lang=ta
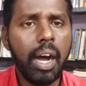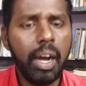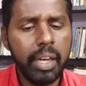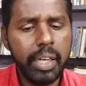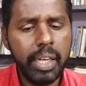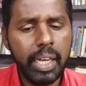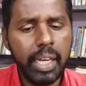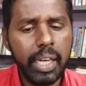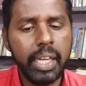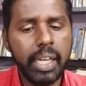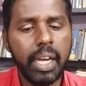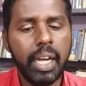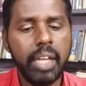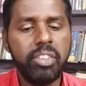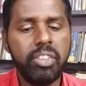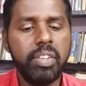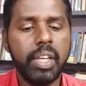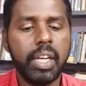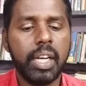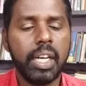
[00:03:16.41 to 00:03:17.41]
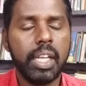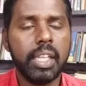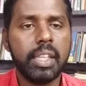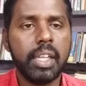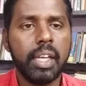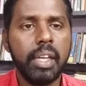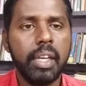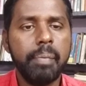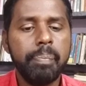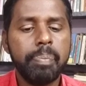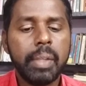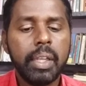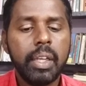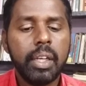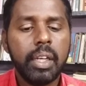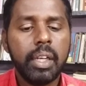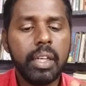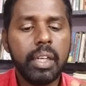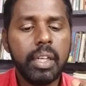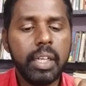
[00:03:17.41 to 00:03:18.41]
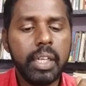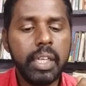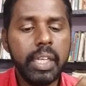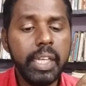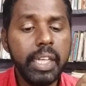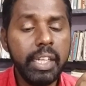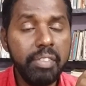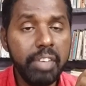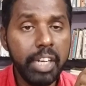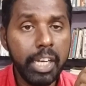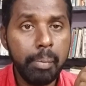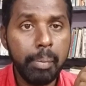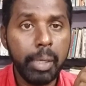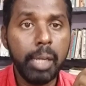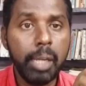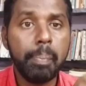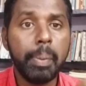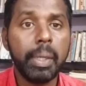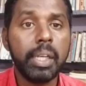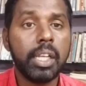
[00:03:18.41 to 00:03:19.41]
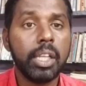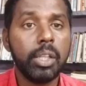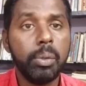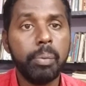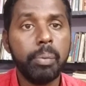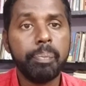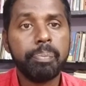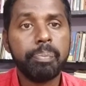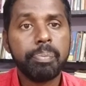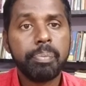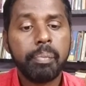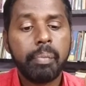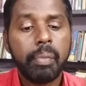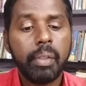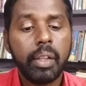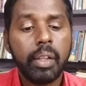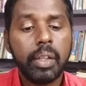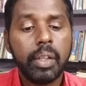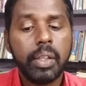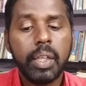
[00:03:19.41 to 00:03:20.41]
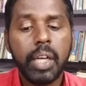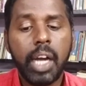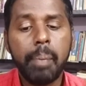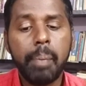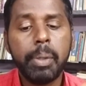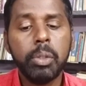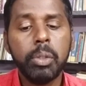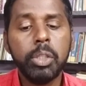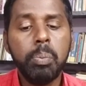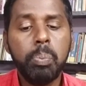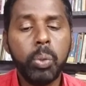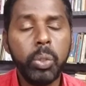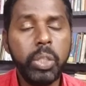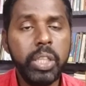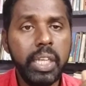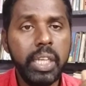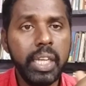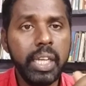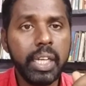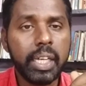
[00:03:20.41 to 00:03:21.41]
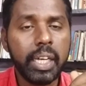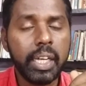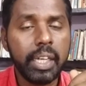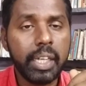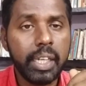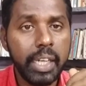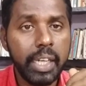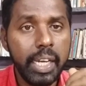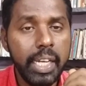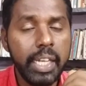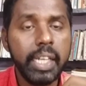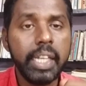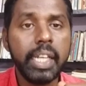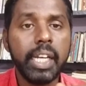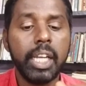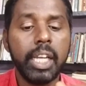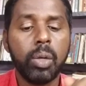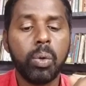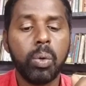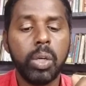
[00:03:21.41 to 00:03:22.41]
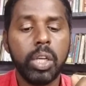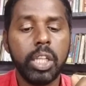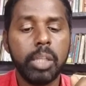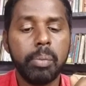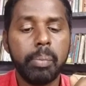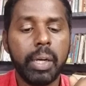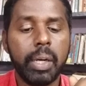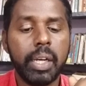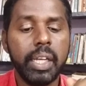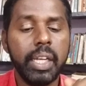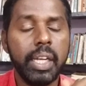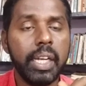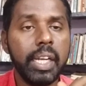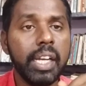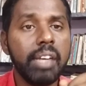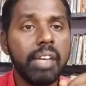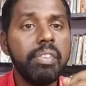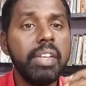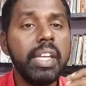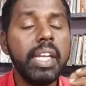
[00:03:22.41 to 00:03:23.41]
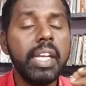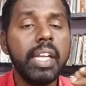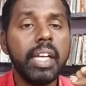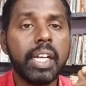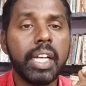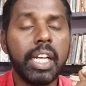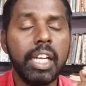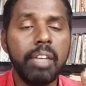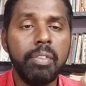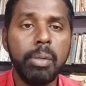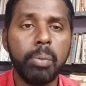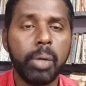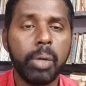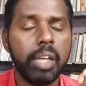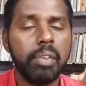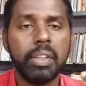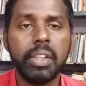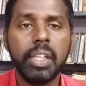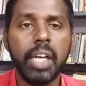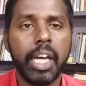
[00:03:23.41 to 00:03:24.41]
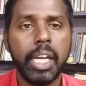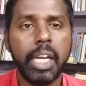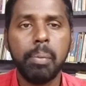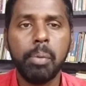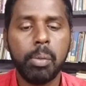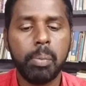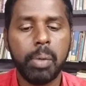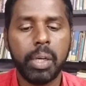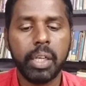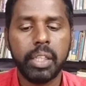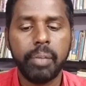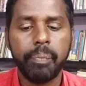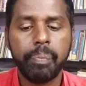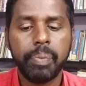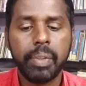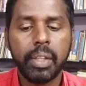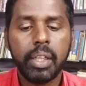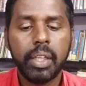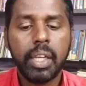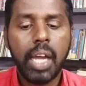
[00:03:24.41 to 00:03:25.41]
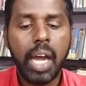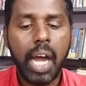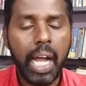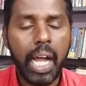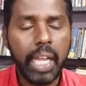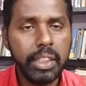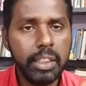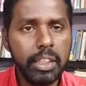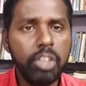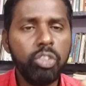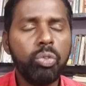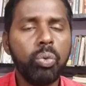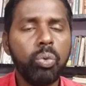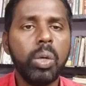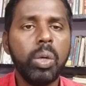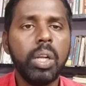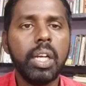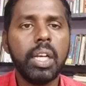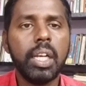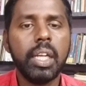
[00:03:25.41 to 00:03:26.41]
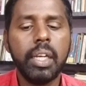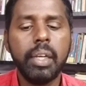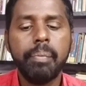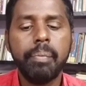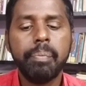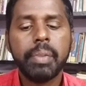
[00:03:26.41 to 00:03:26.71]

ஆங்கிலேயர் ஆட்சி காலத்தில் நிறுவனமயப்பட்டதும் அப்புறம் வந்து புதிய கற்கை நெறிகளை கொண்டதுமான நவீன கல்வி முறை வந்து அறிமுகமாகுது அந்த சூழல்ல